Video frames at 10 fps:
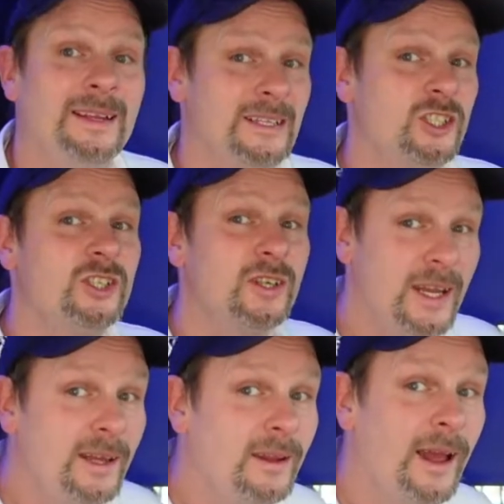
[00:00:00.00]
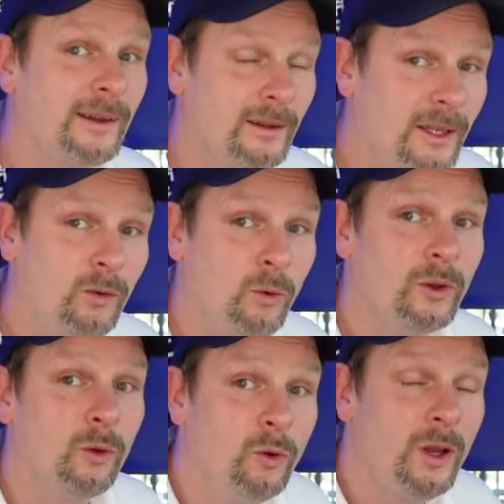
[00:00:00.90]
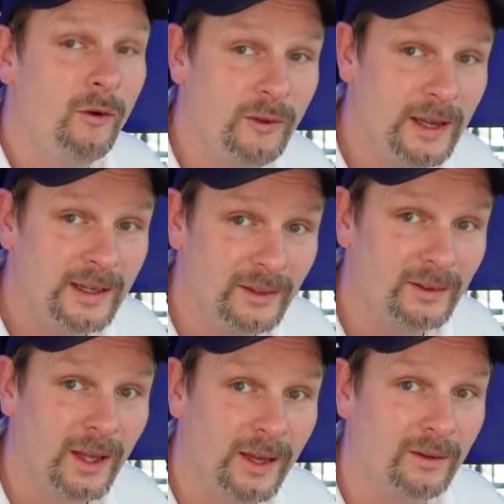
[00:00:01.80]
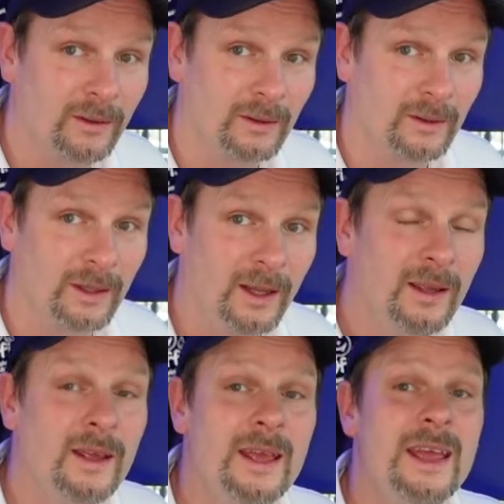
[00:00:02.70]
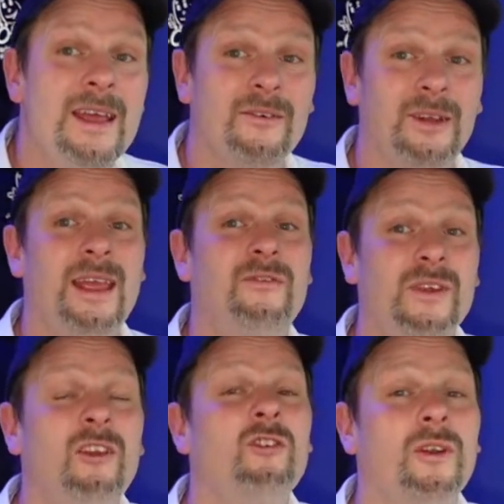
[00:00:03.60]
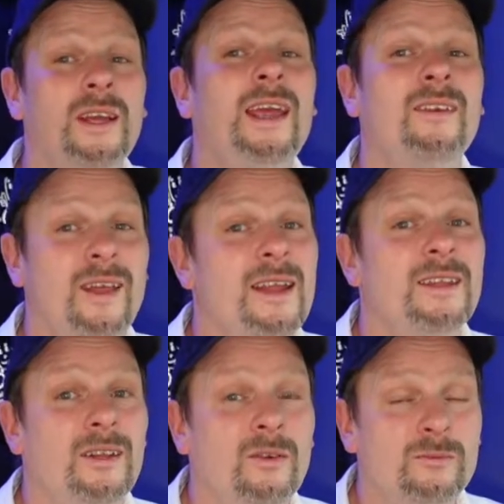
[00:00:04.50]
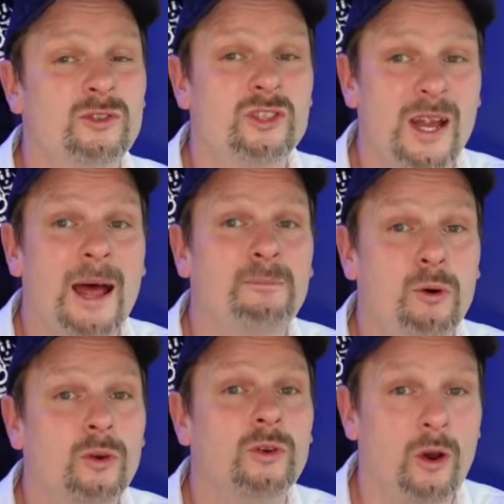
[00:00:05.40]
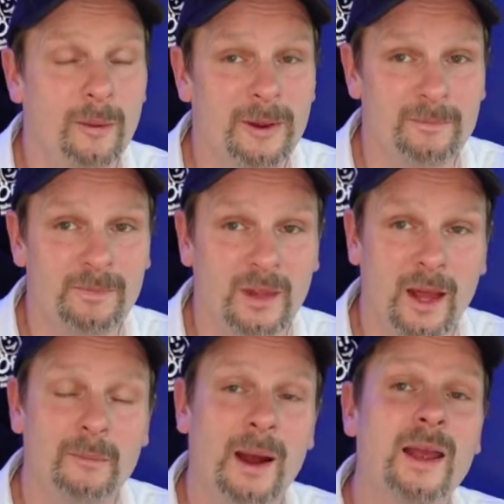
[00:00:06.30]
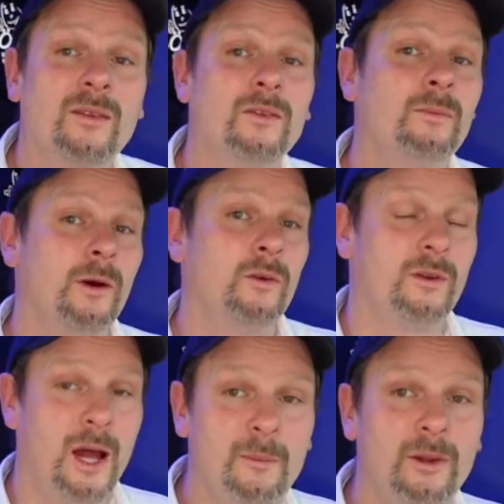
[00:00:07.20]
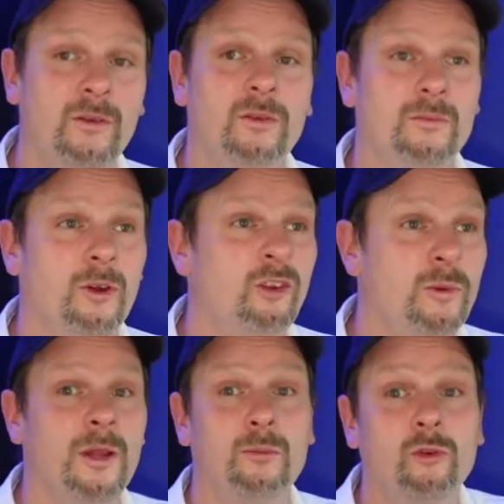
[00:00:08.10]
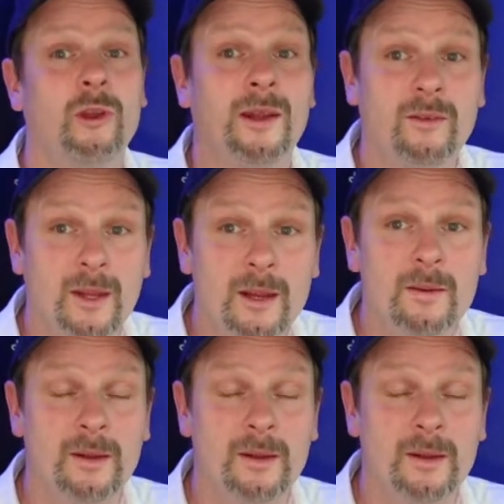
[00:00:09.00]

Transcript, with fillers: dann steht der nicht ohne Grund auf der linken Seite. Ja? Er wird schon rechtzeitig zum Startpunkt kommen. Ja? Meistens, bei uns in Hameln ist es zum Beispiel der Bussteig C.